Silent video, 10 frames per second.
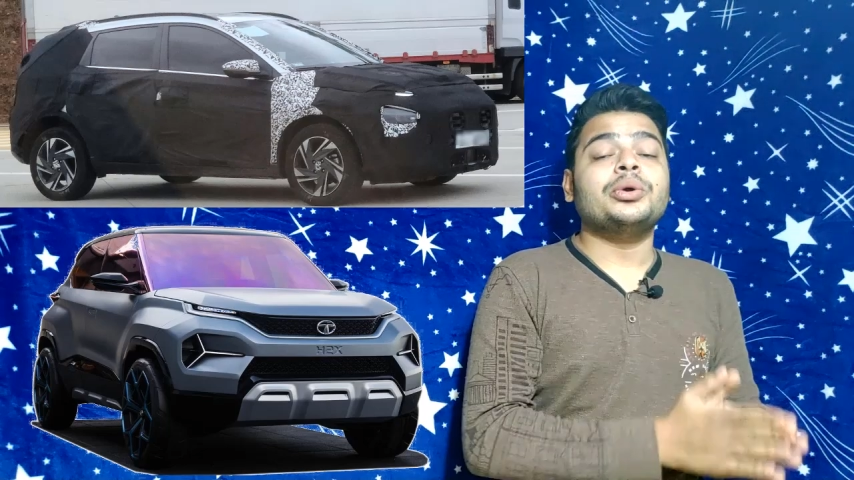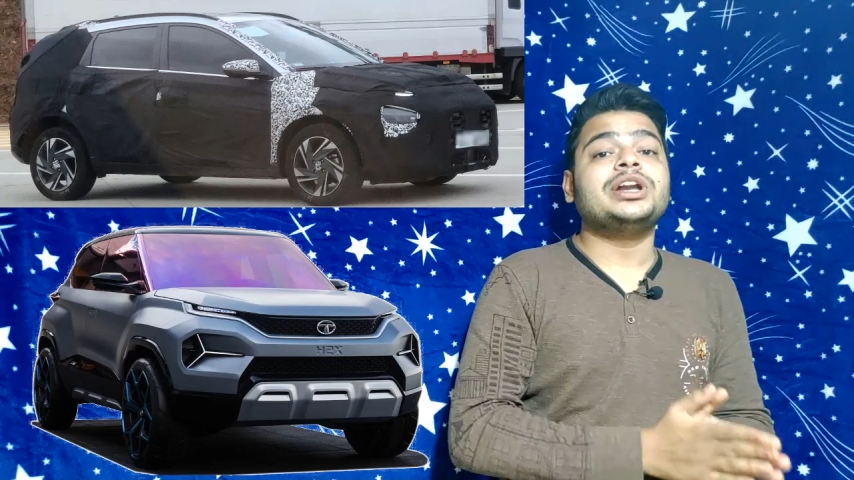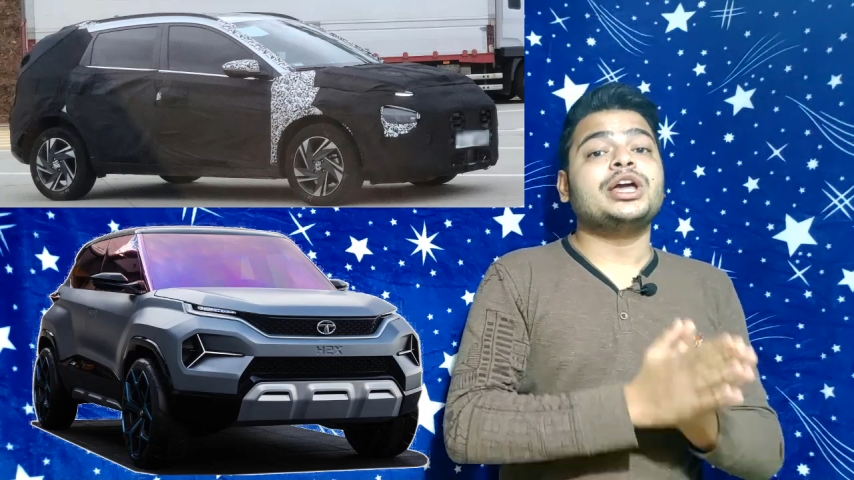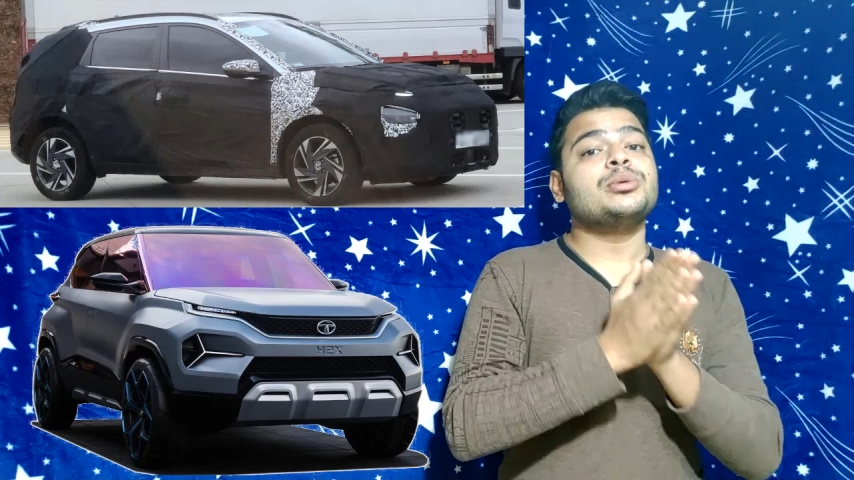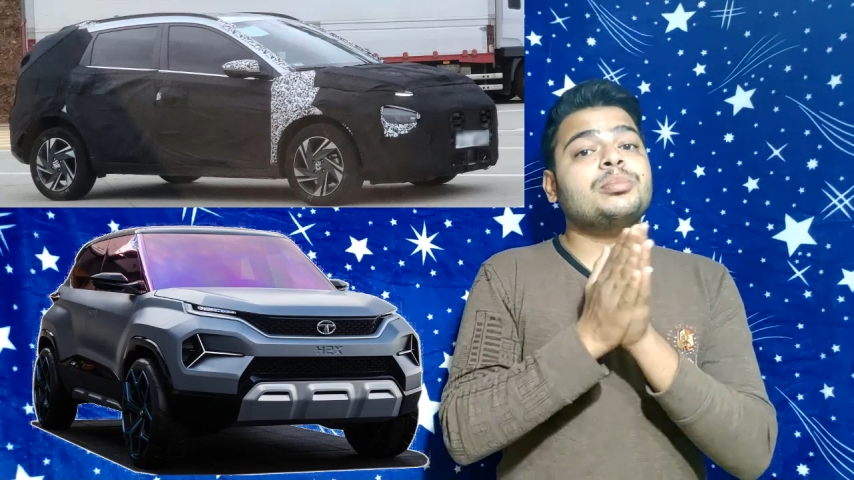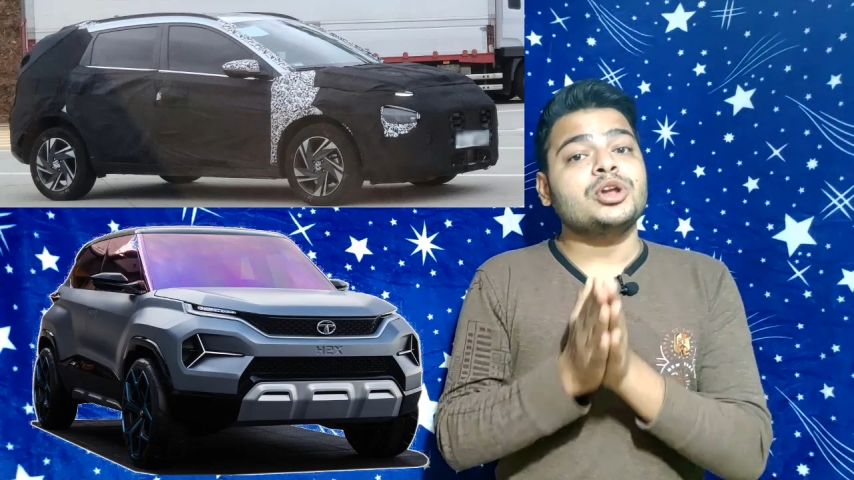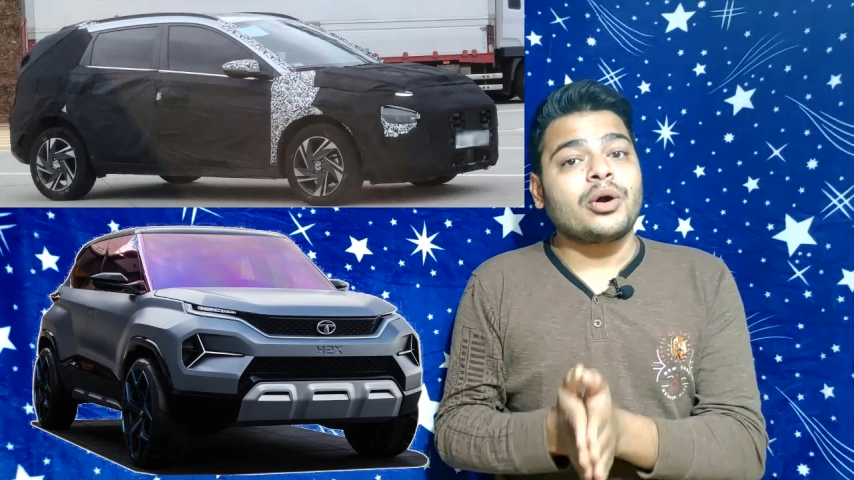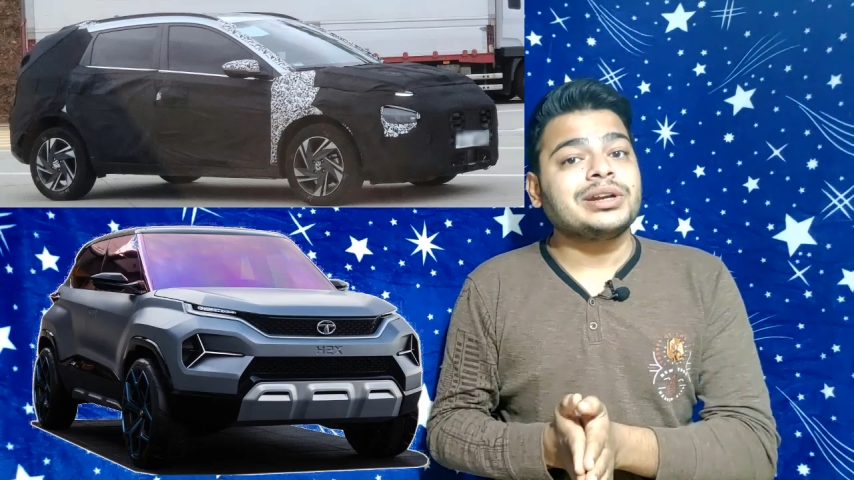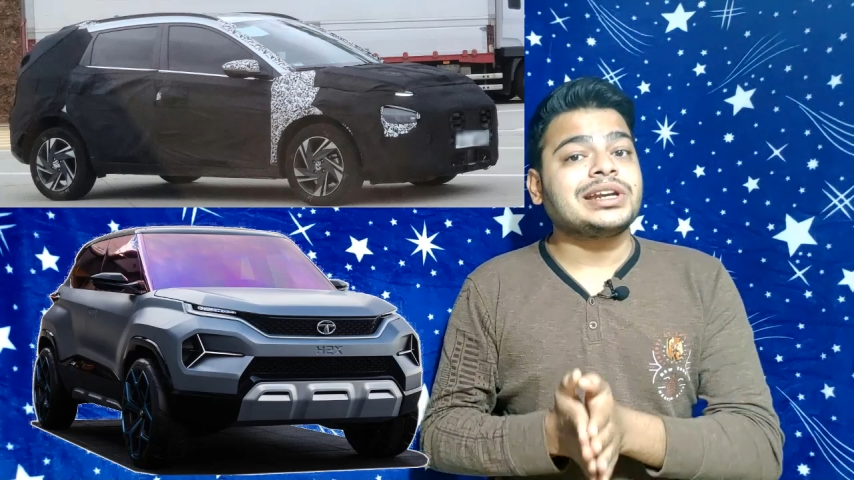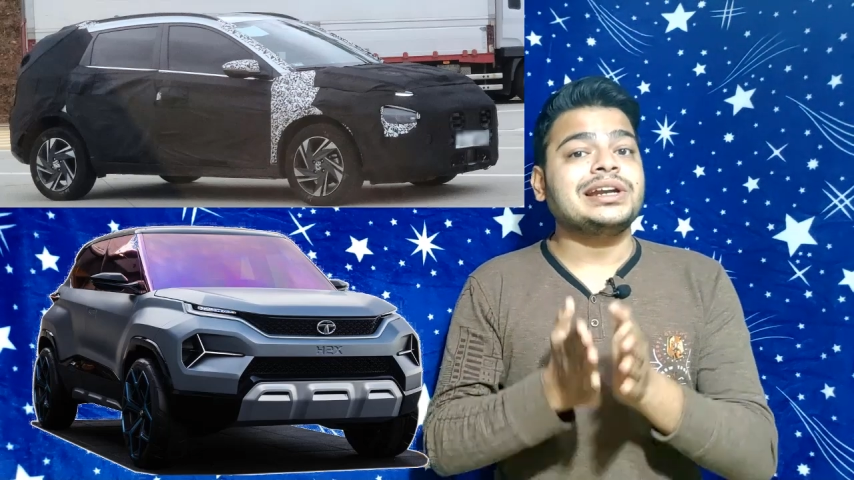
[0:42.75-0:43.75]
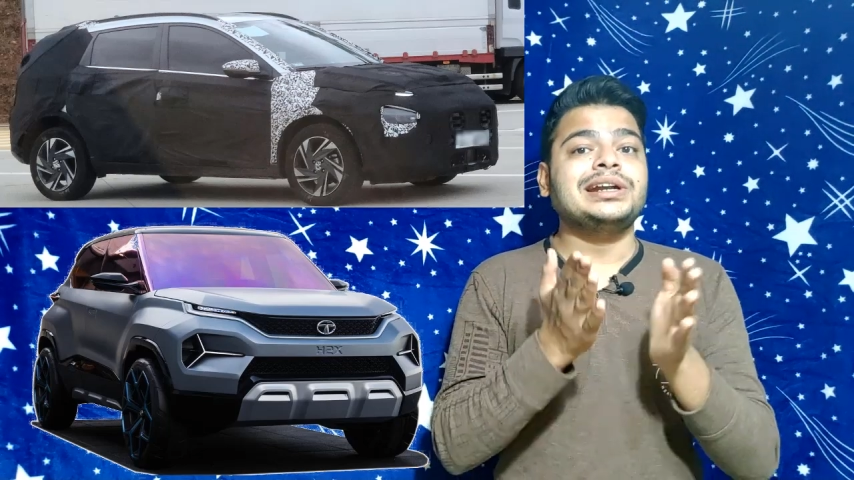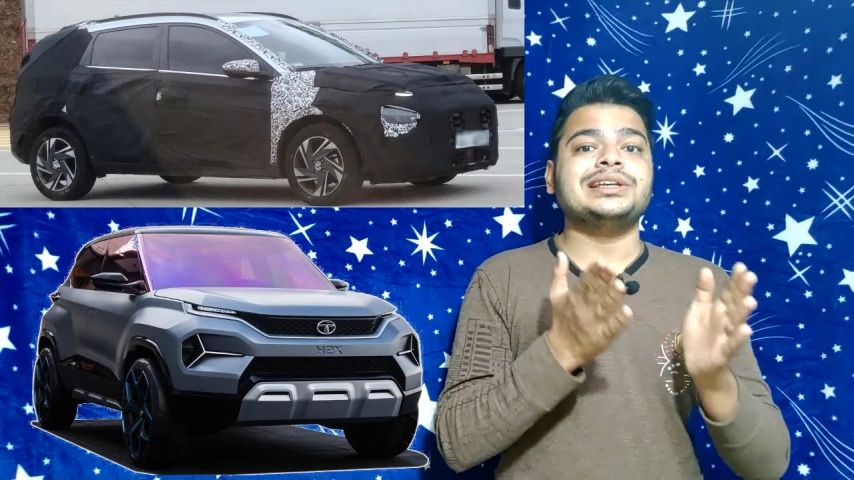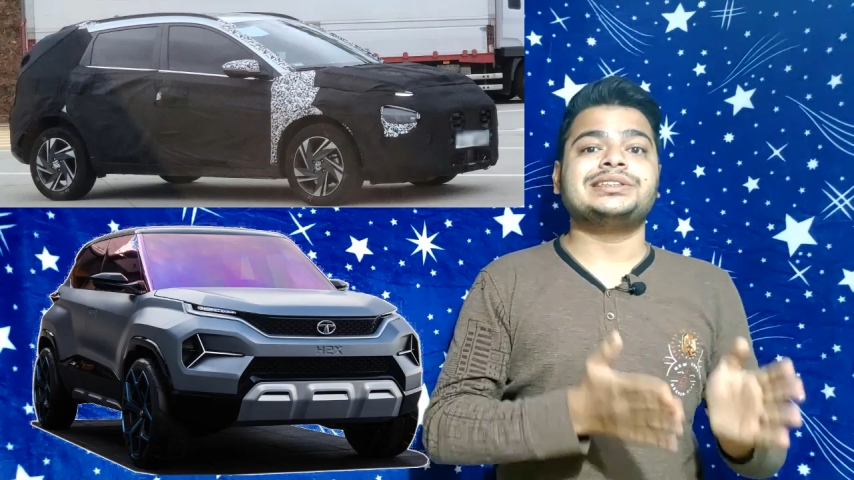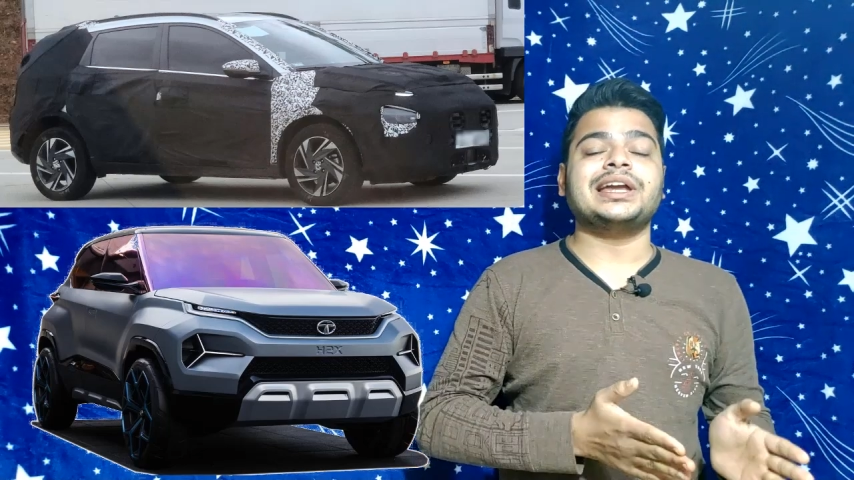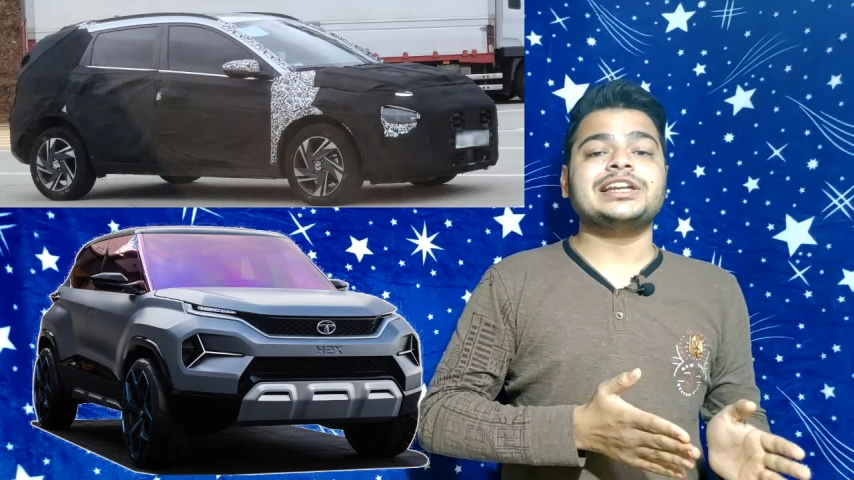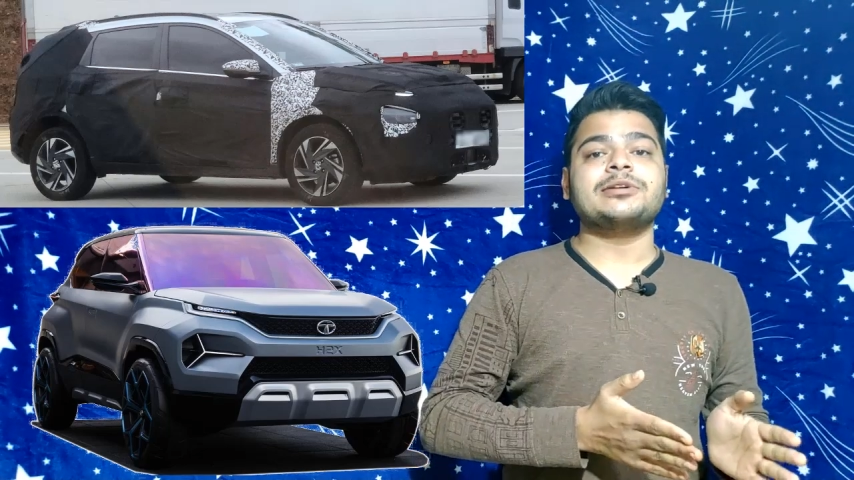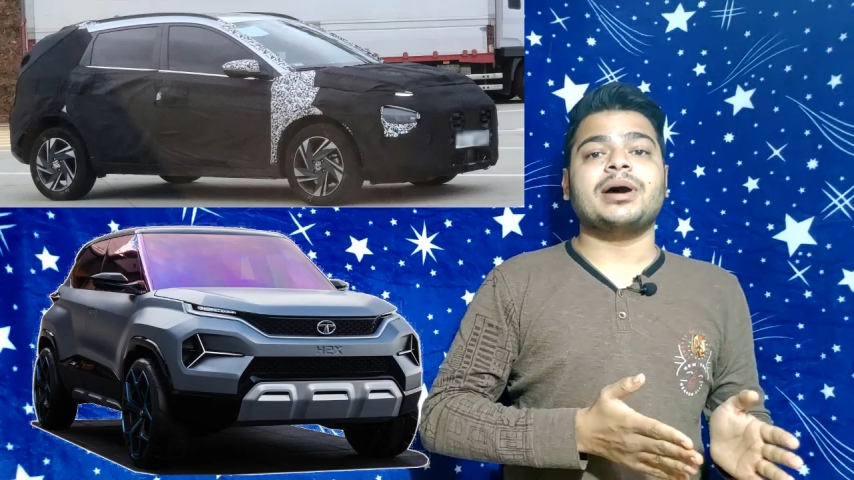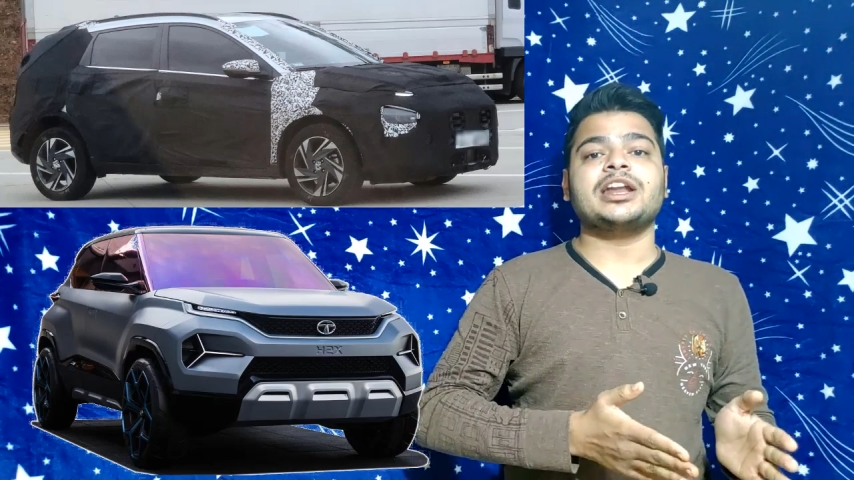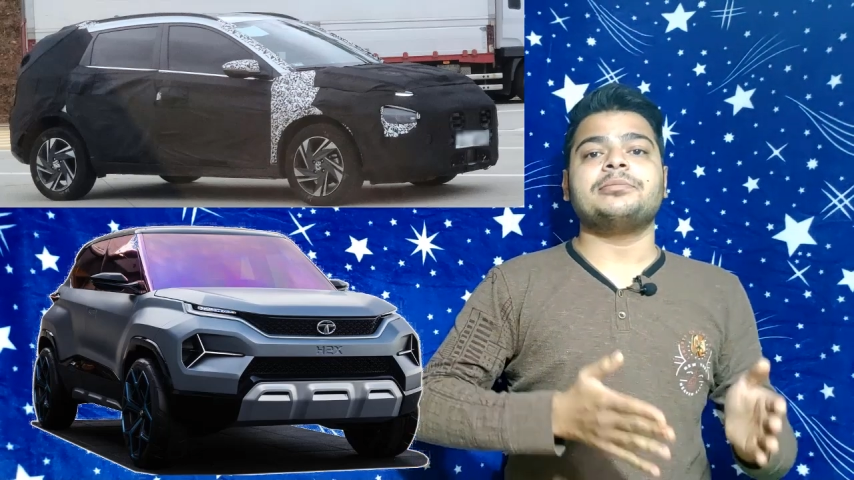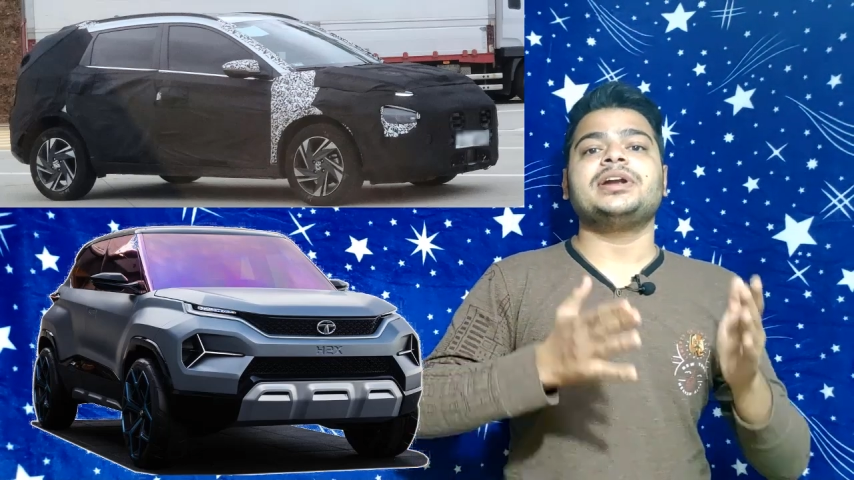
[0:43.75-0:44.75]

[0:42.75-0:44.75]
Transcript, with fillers: हुडाई बियॉन के डिज़ाइन के बारे